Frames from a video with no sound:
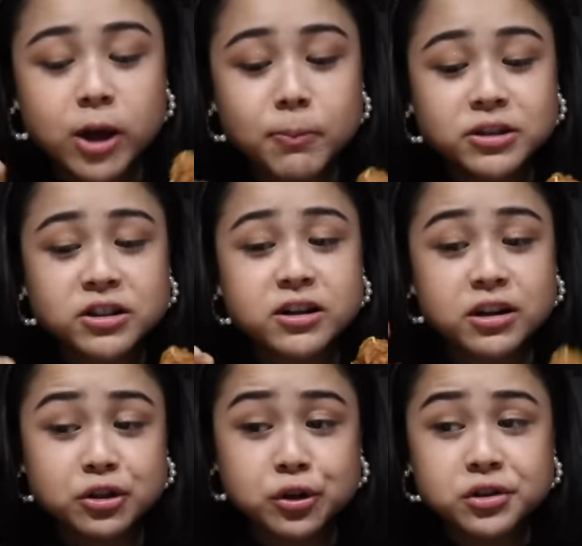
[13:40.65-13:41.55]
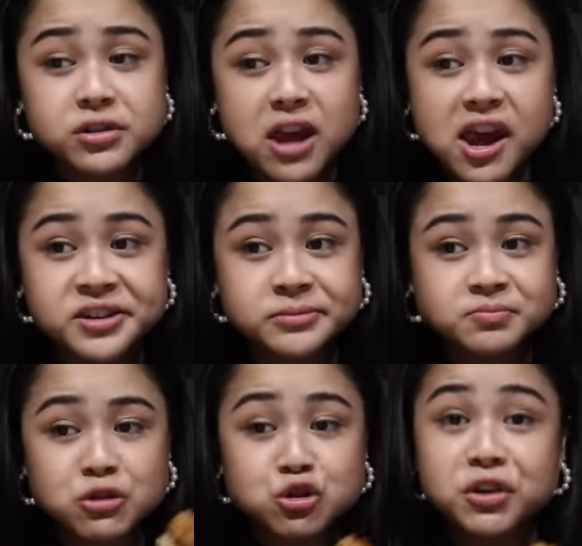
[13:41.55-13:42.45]
Kapag nagkaroon
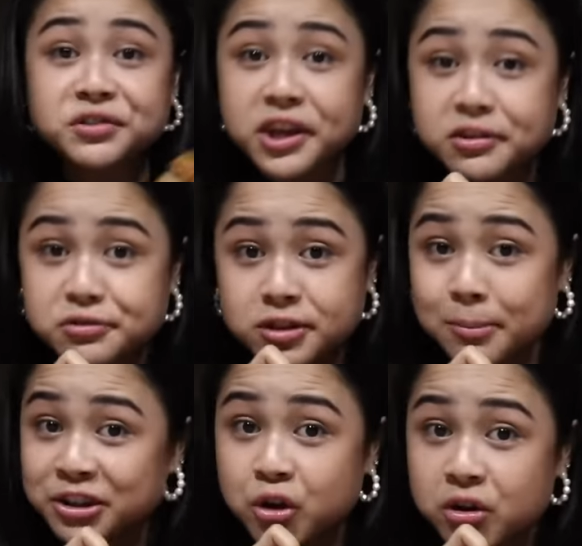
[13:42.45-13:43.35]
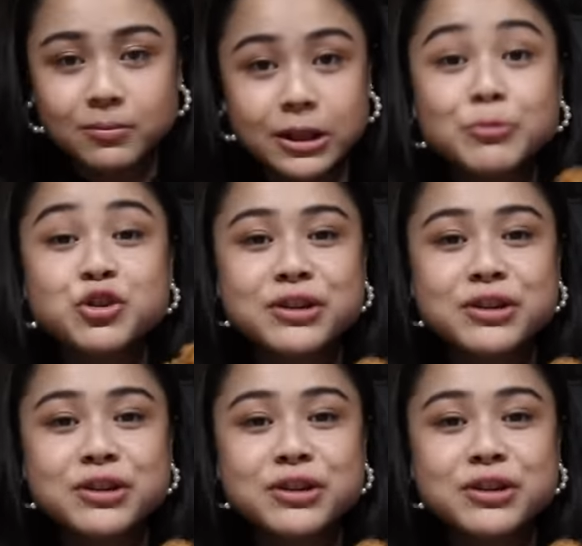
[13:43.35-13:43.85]
ng shortage sa manok, alam nyo